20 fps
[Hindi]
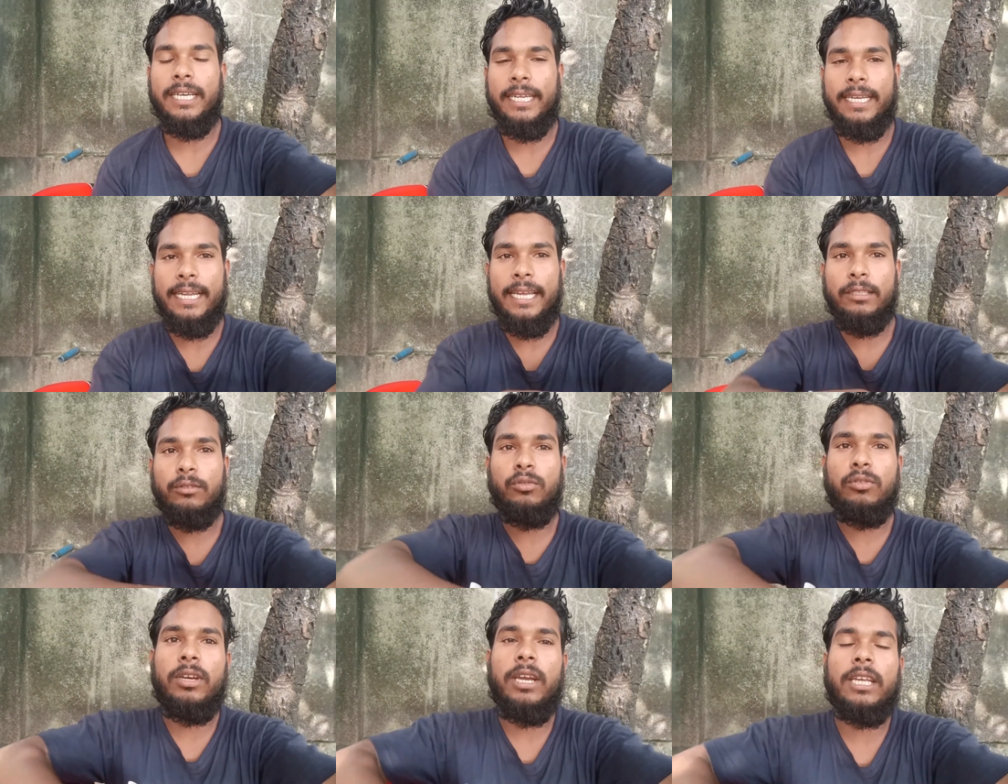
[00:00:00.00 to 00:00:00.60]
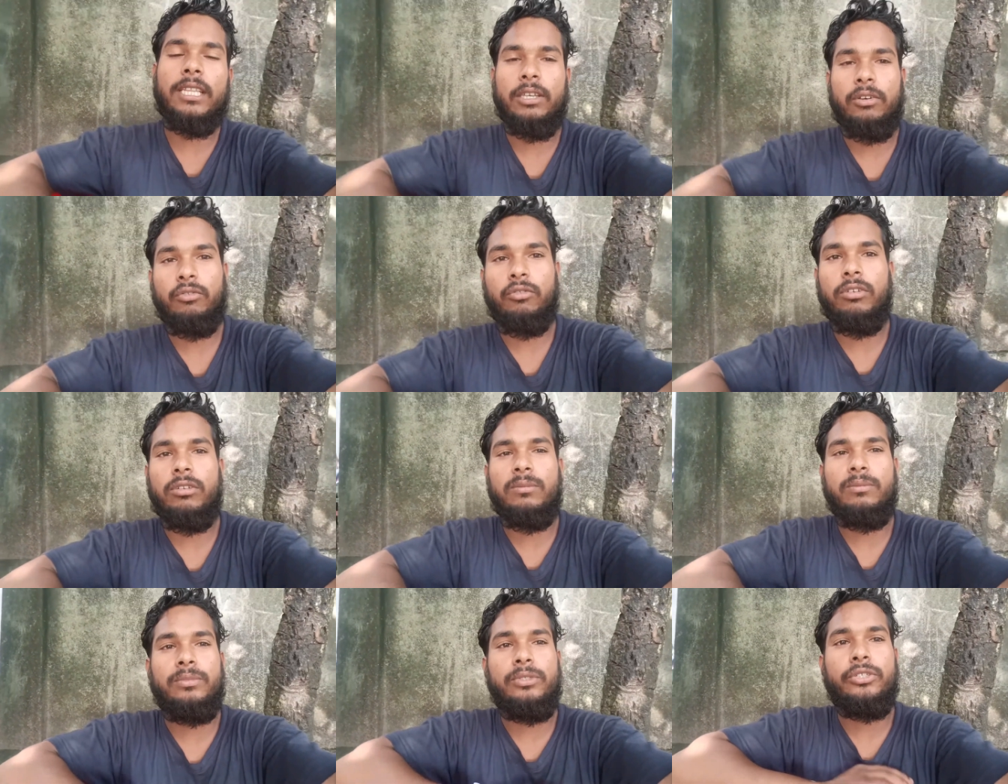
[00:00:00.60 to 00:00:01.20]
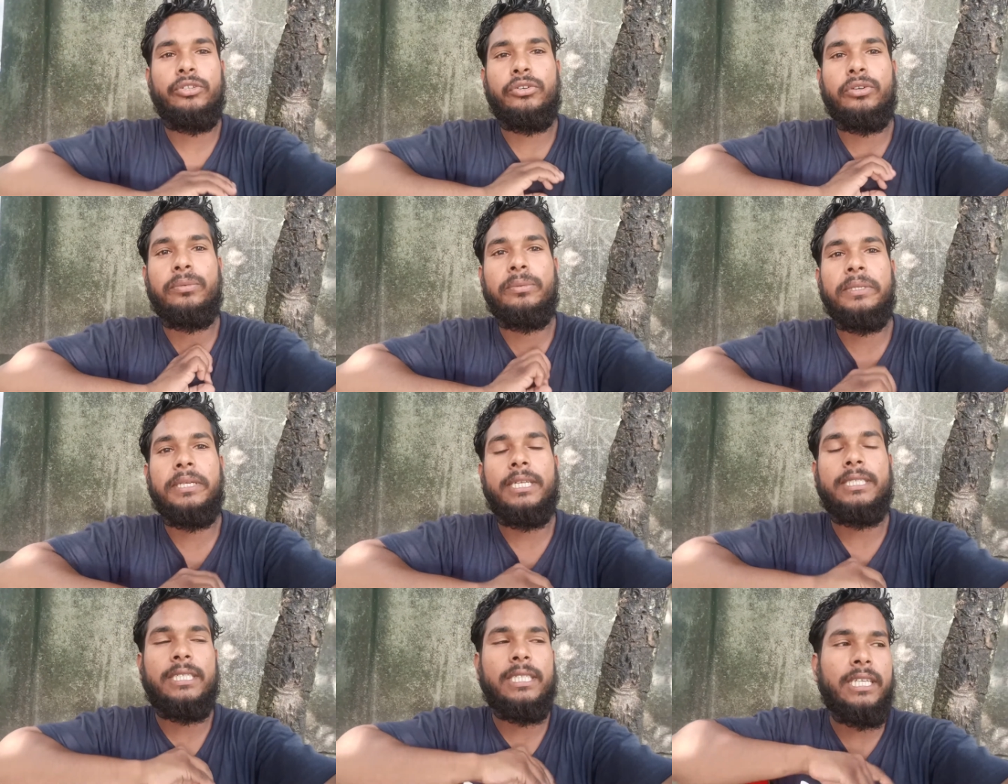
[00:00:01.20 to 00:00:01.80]
रात हो गया था और वीडियो को भी
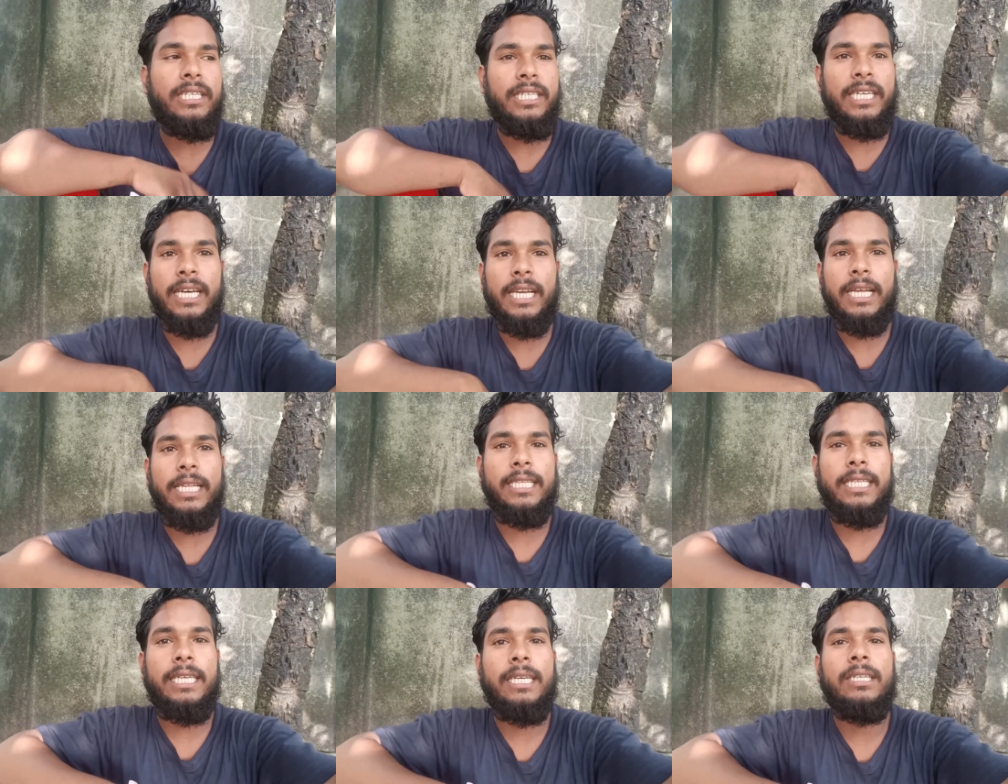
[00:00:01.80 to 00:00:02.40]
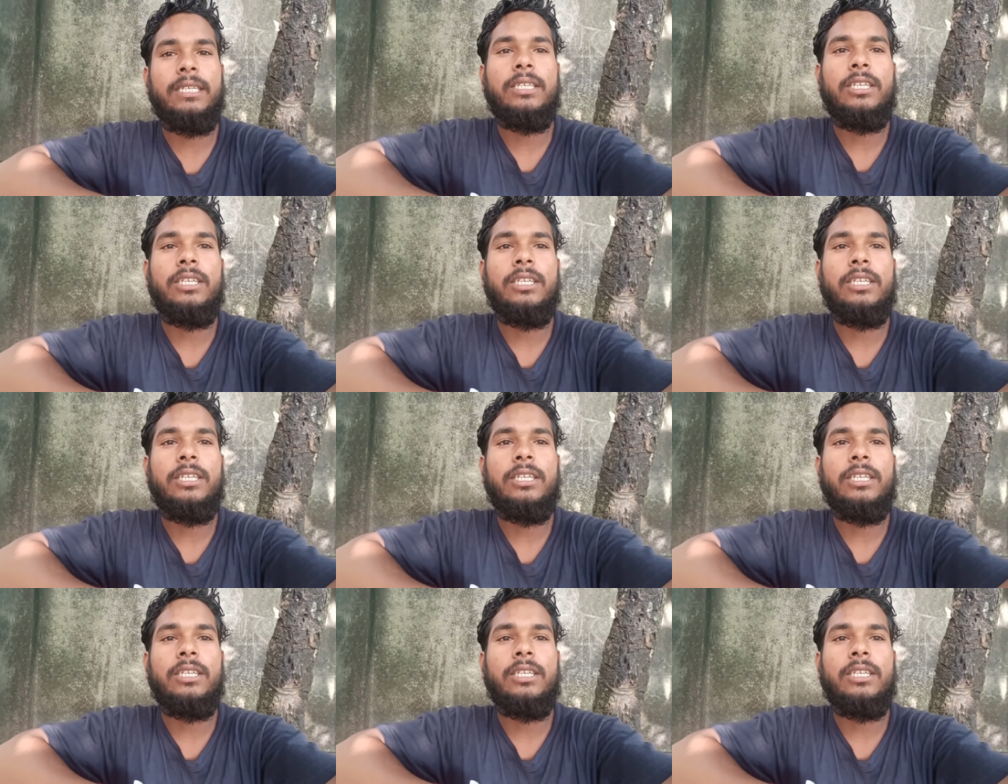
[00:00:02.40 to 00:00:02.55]
अच्छा नहीं आ रहा था